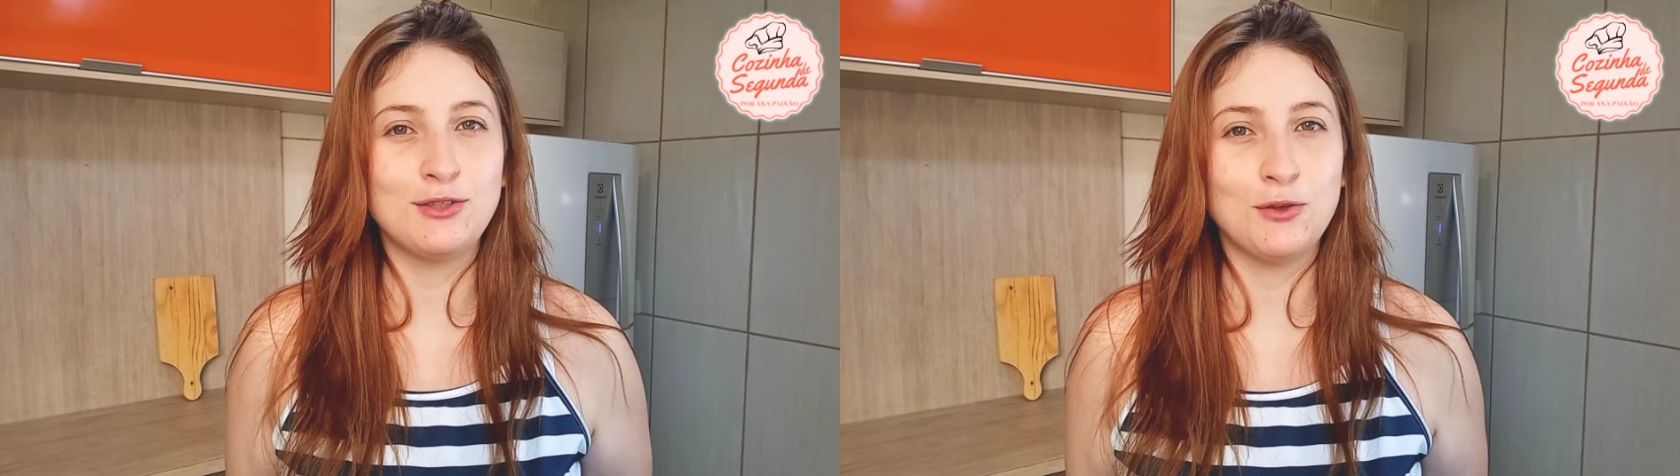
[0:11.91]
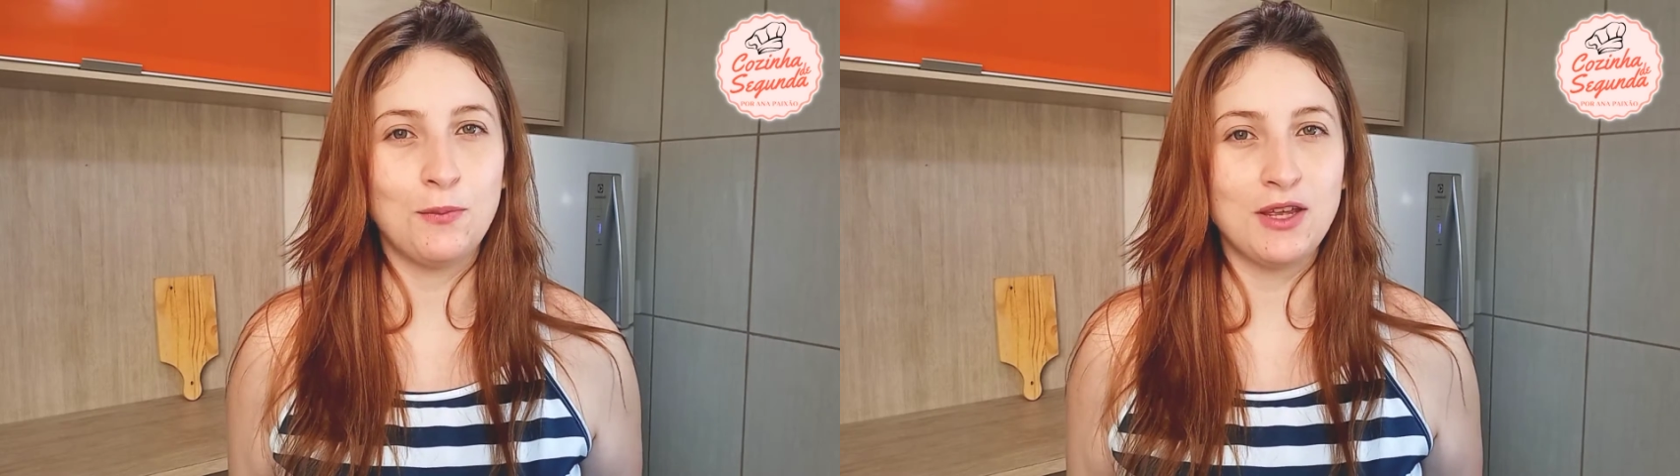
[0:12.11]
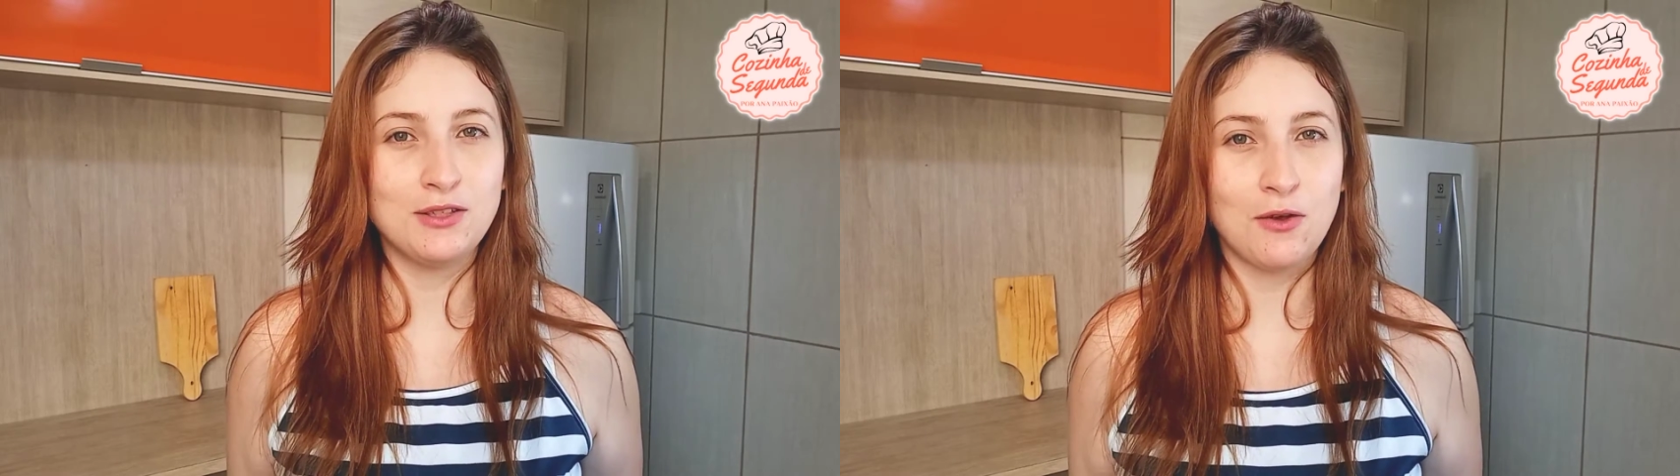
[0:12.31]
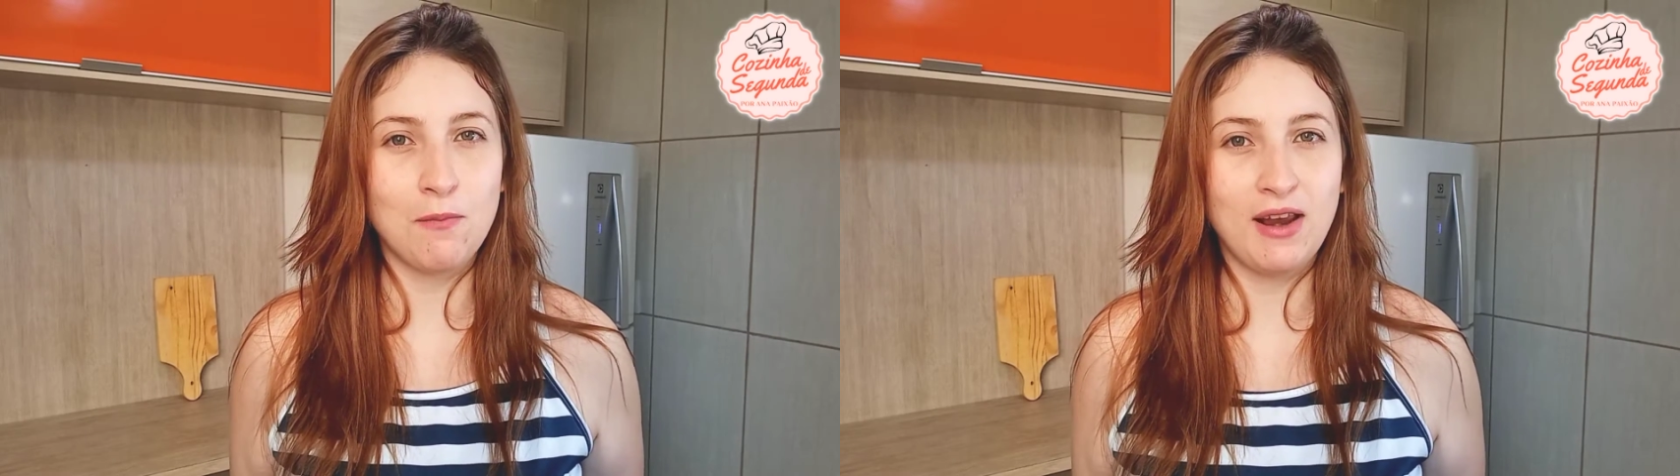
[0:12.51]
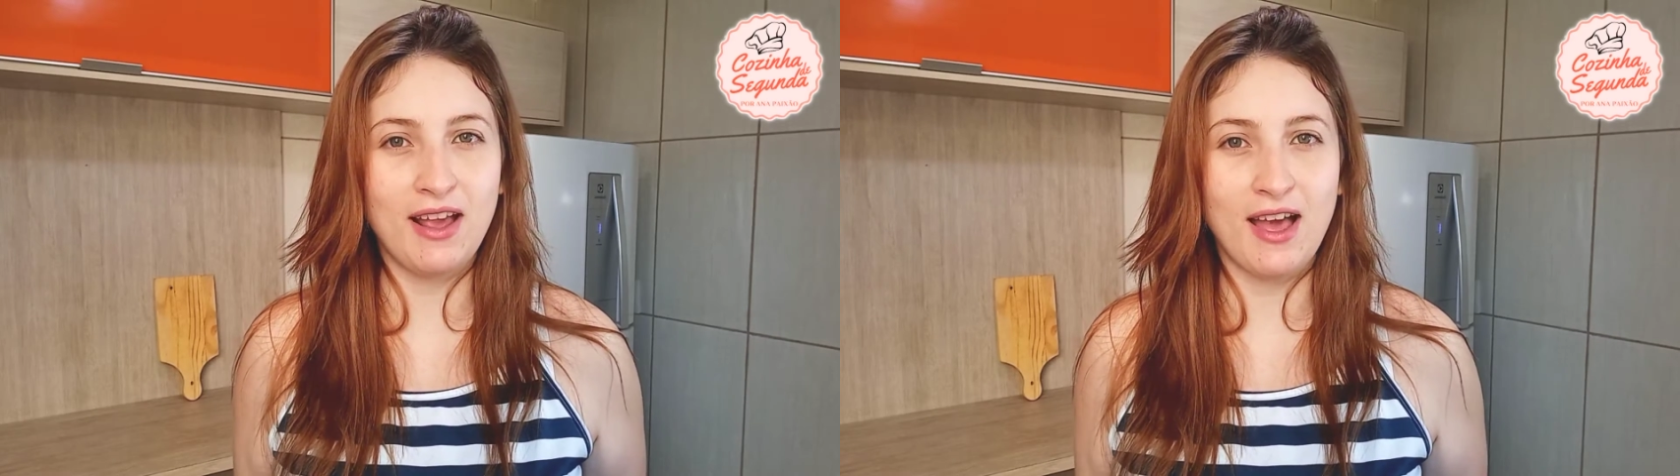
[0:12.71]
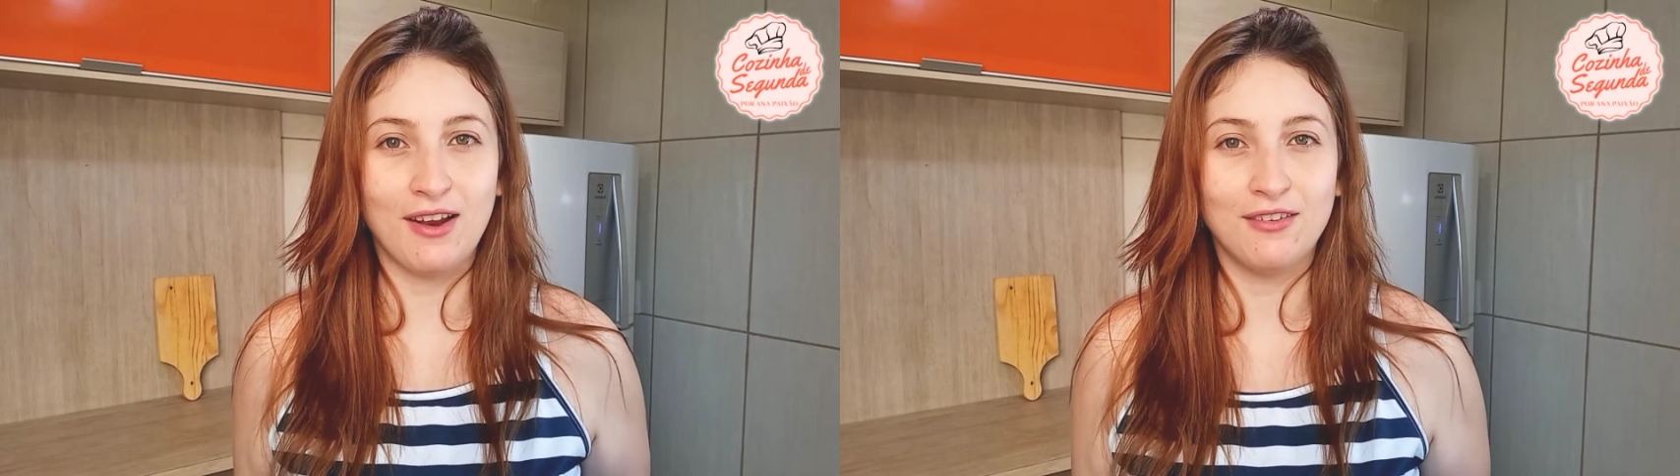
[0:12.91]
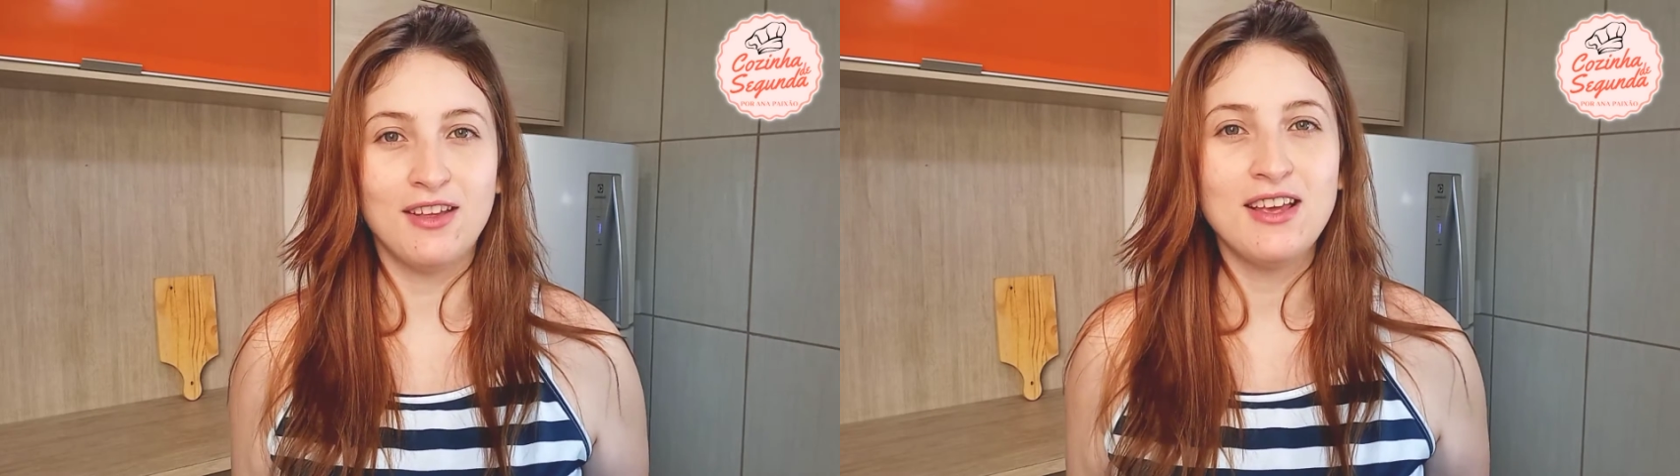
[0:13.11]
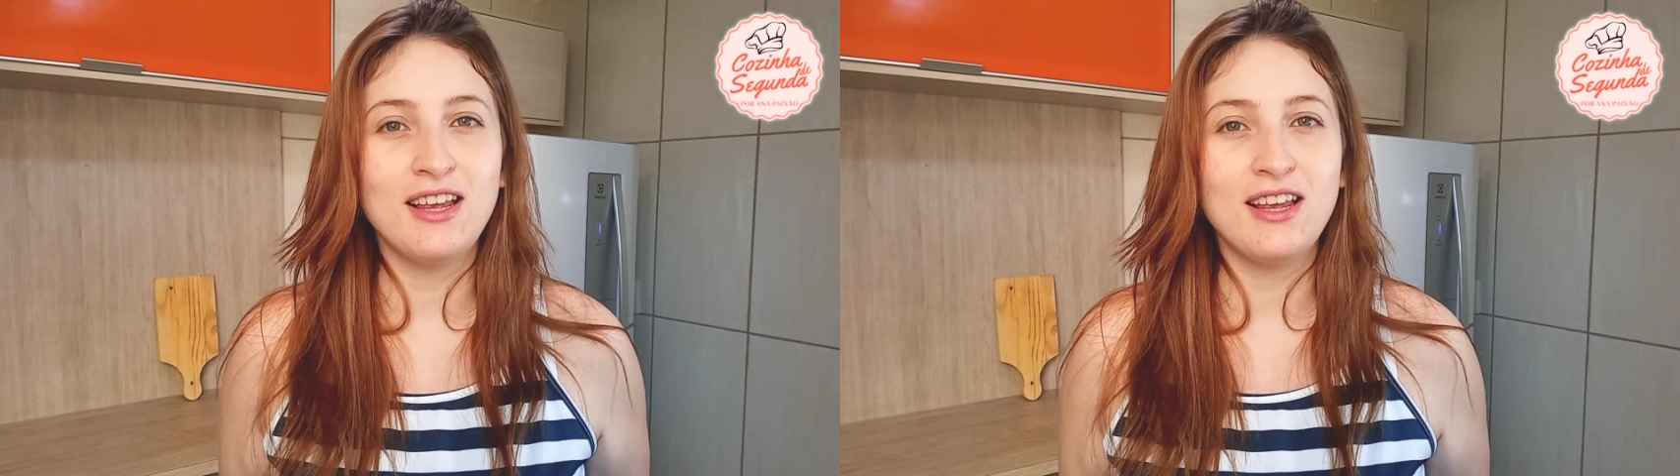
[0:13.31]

super descomplicada.